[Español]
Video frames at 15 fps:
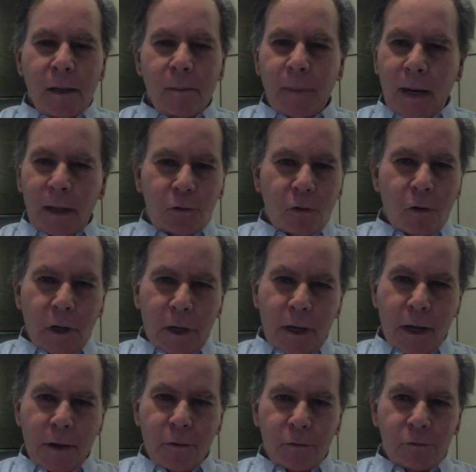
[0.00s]
para todos
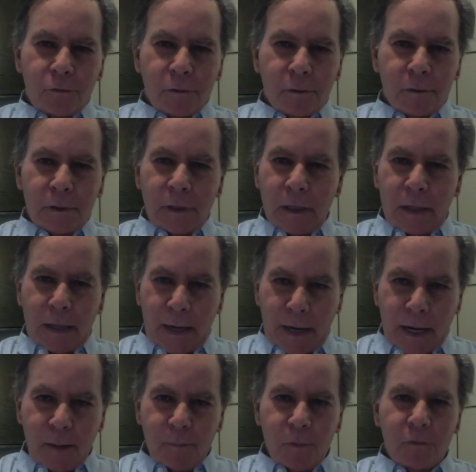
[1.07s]
aquellos que
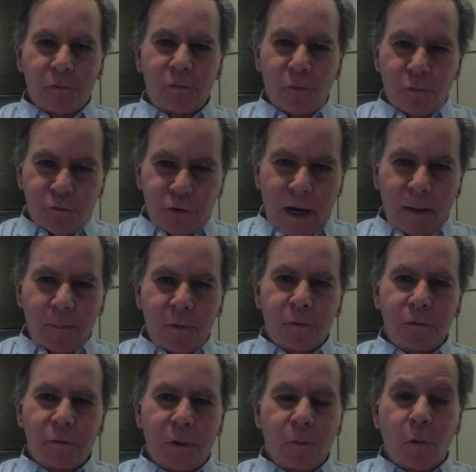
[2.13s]
creemos,
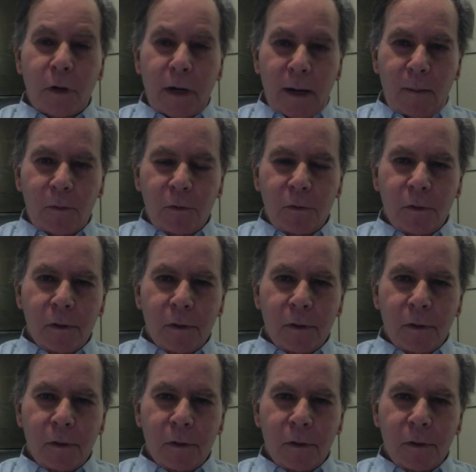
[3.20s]
luchamos y buscamos